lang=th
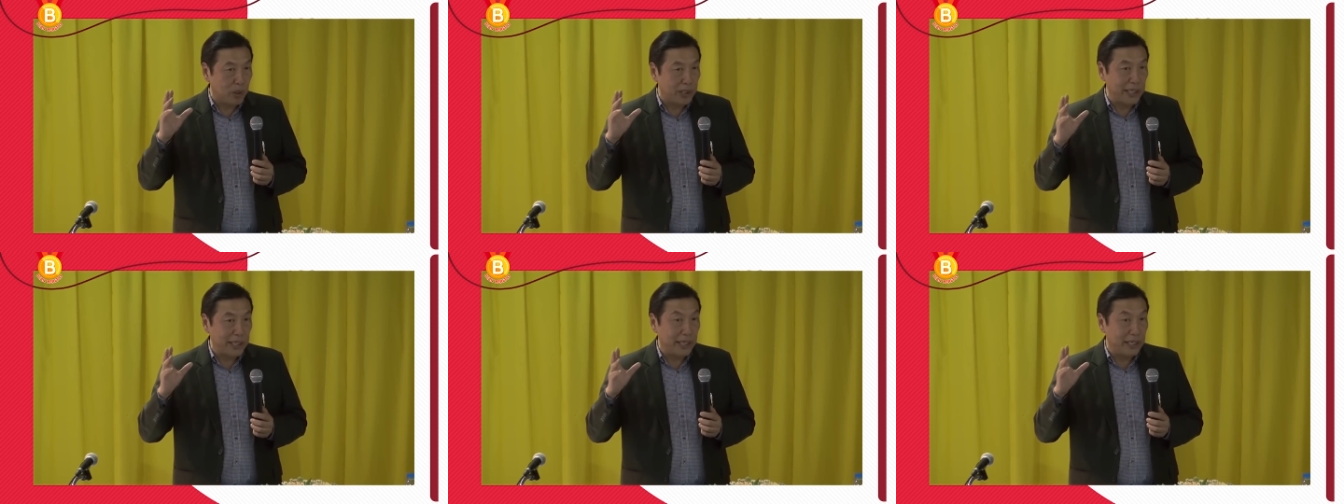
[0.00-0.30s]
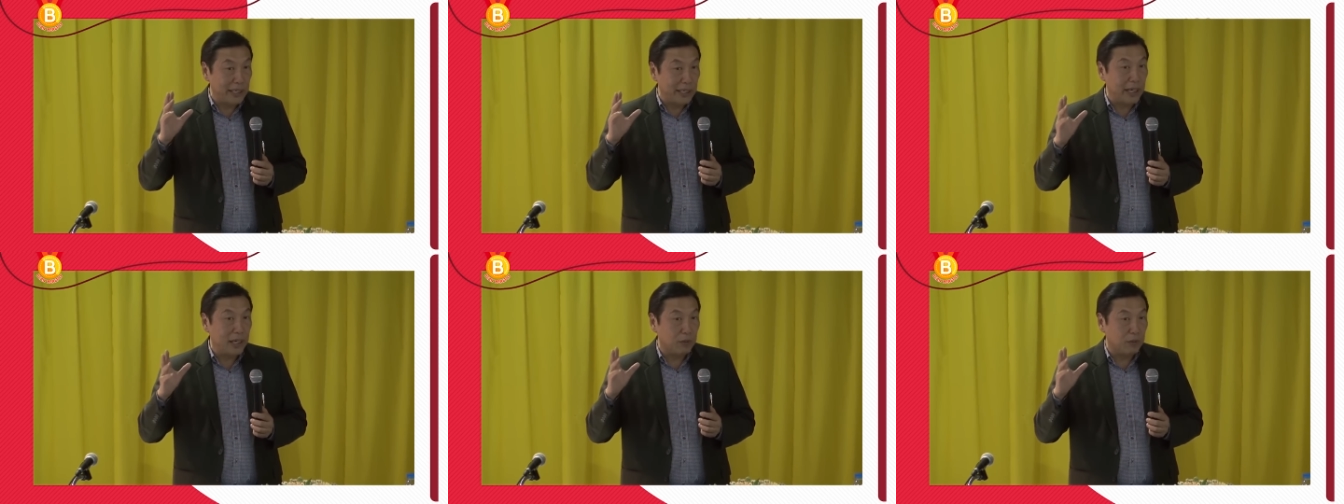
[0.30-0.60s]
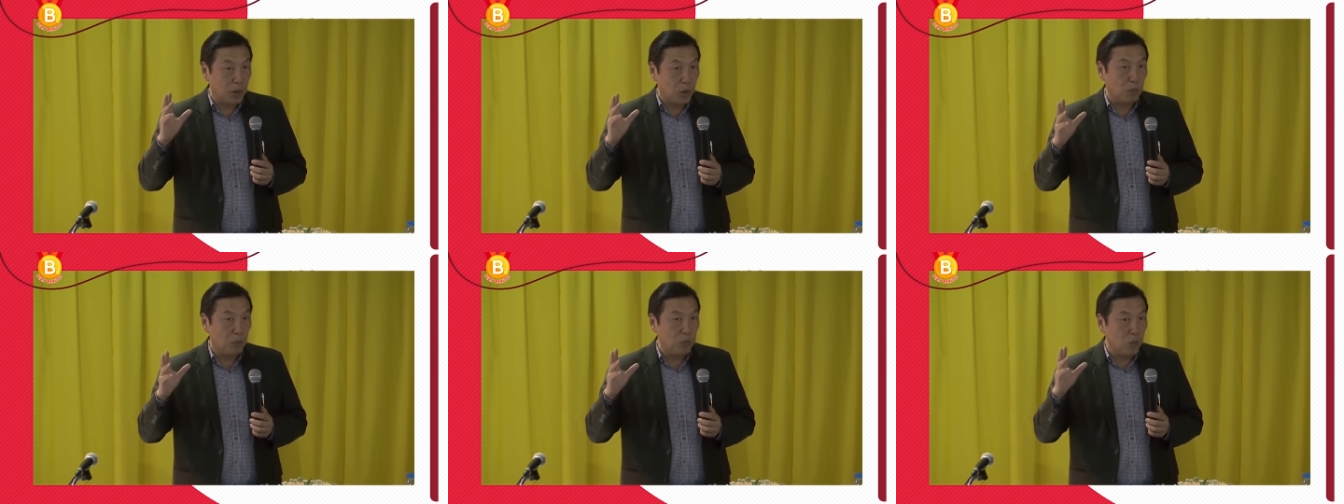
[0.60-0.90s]
ตีนดีก
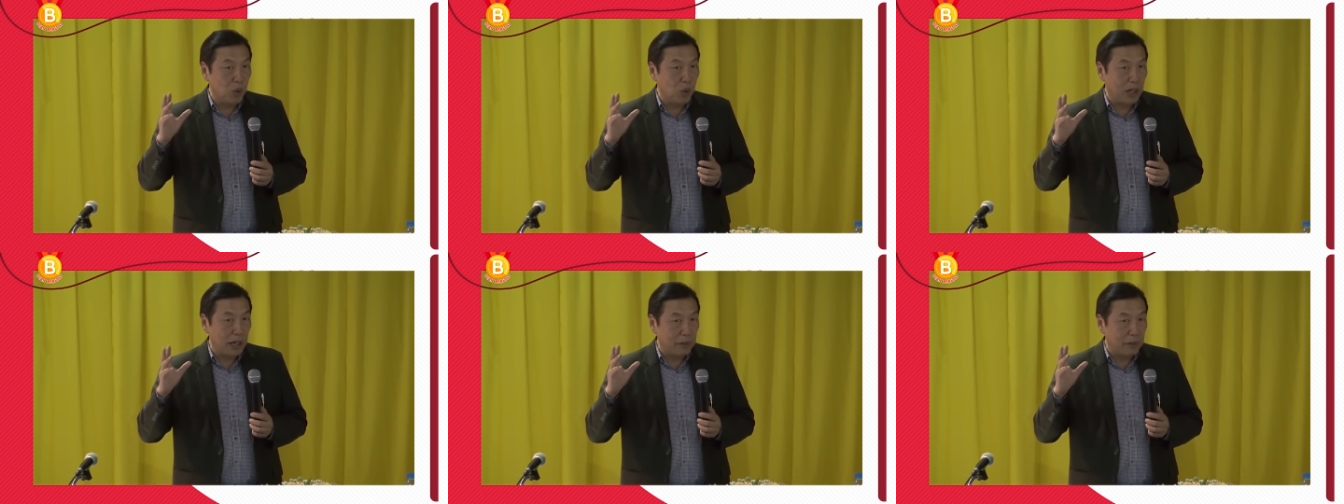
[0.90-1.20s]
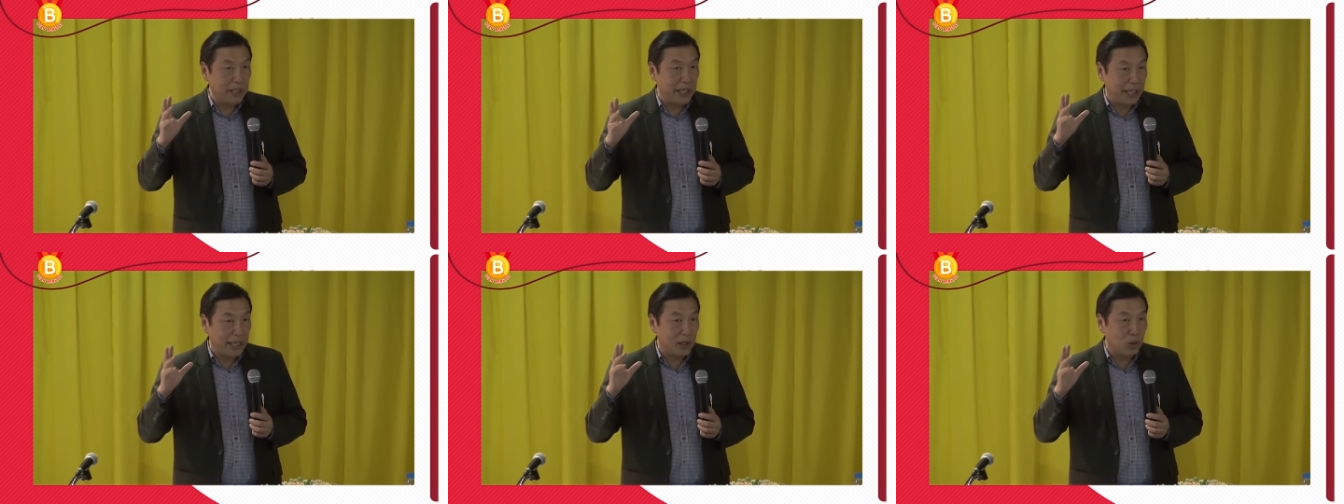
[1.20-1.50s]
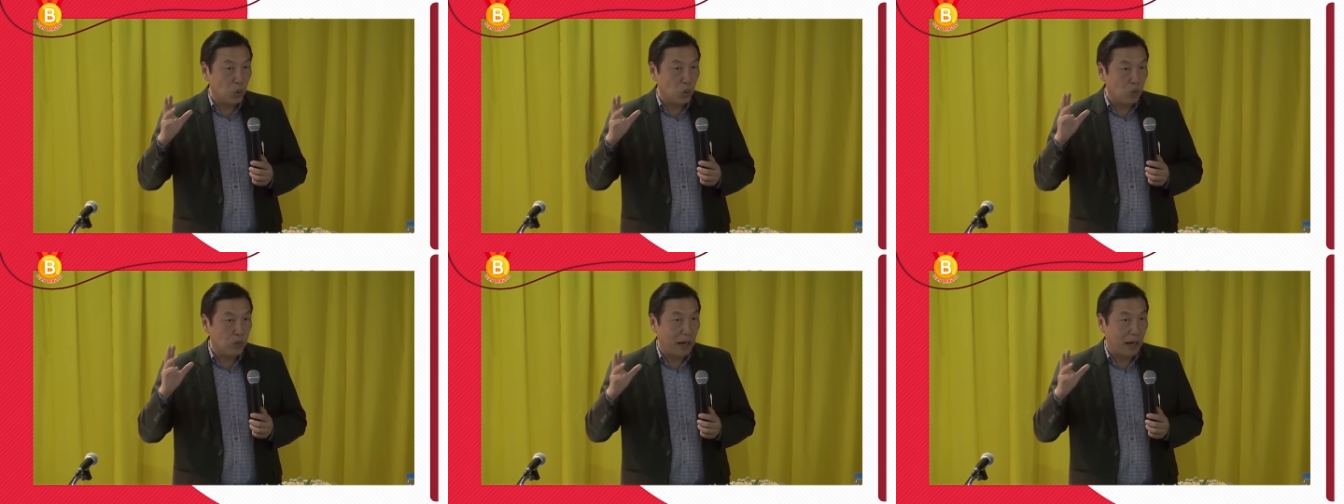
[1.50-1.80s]
ว่านมวัวแล้วกิน
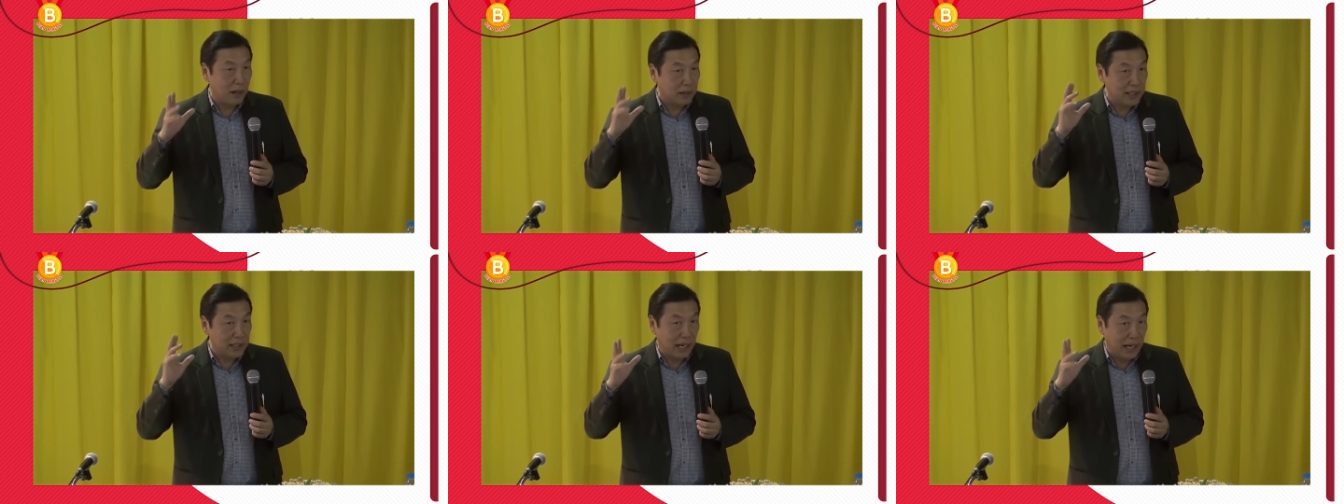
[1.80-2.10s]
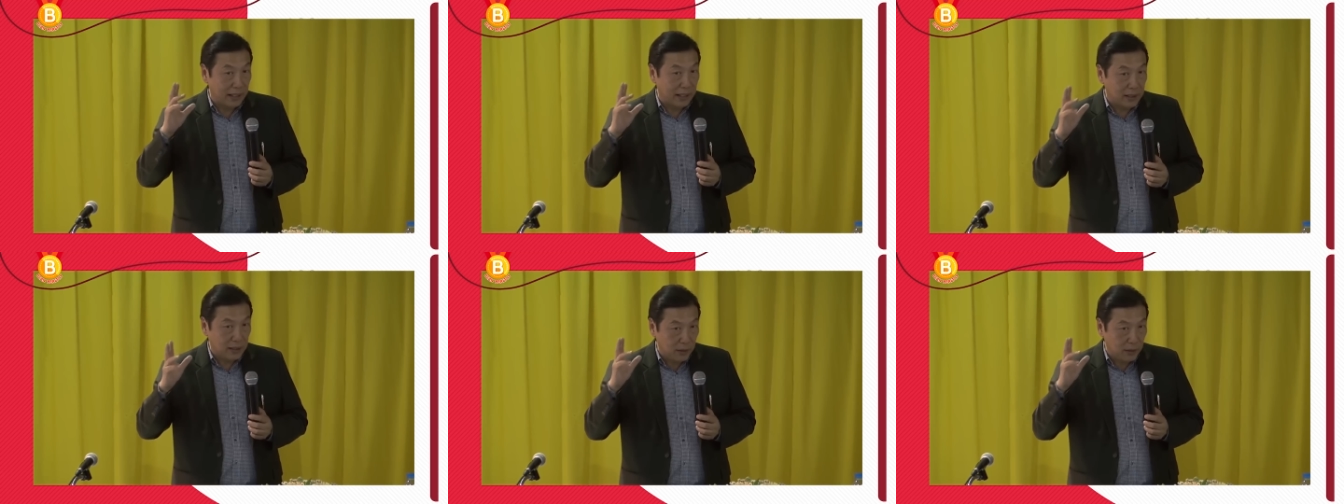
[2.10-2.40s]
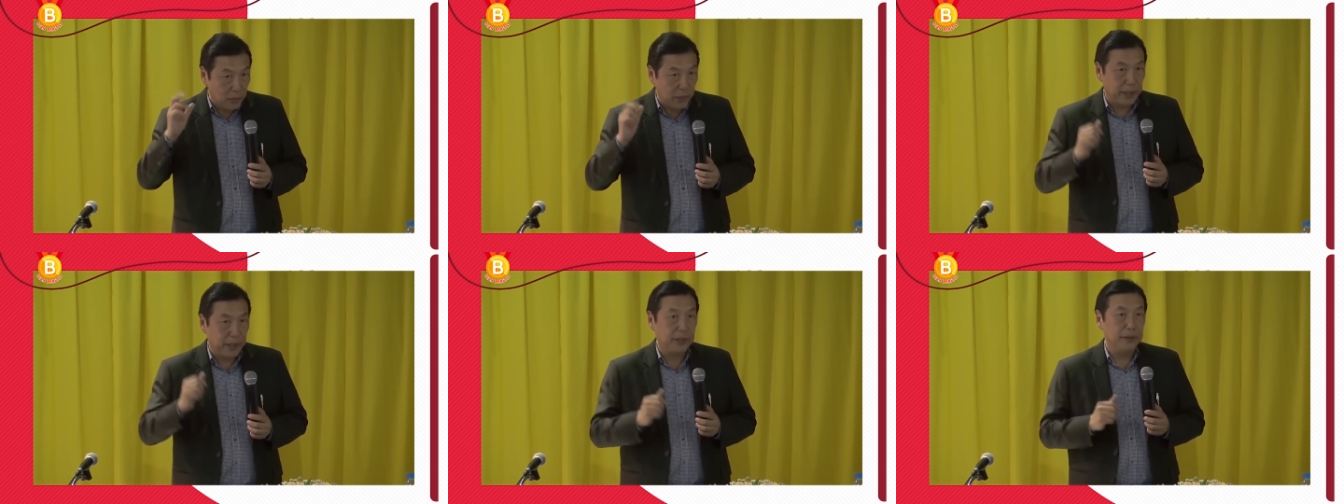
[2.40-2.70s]
ทุกวัน แล้วฉลาดขึ้น
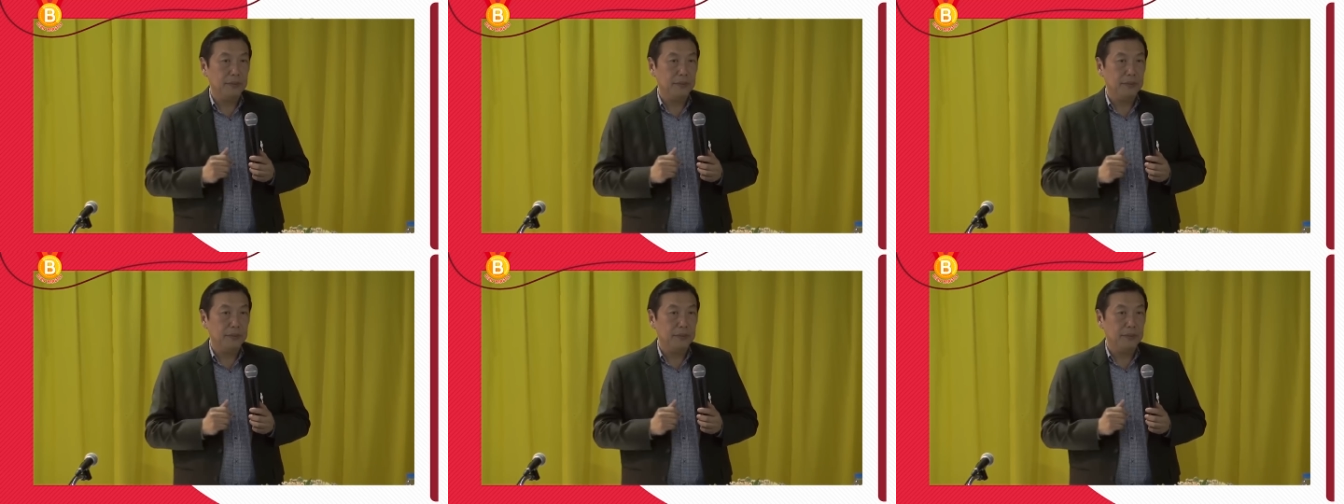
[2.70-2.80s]
ด้วย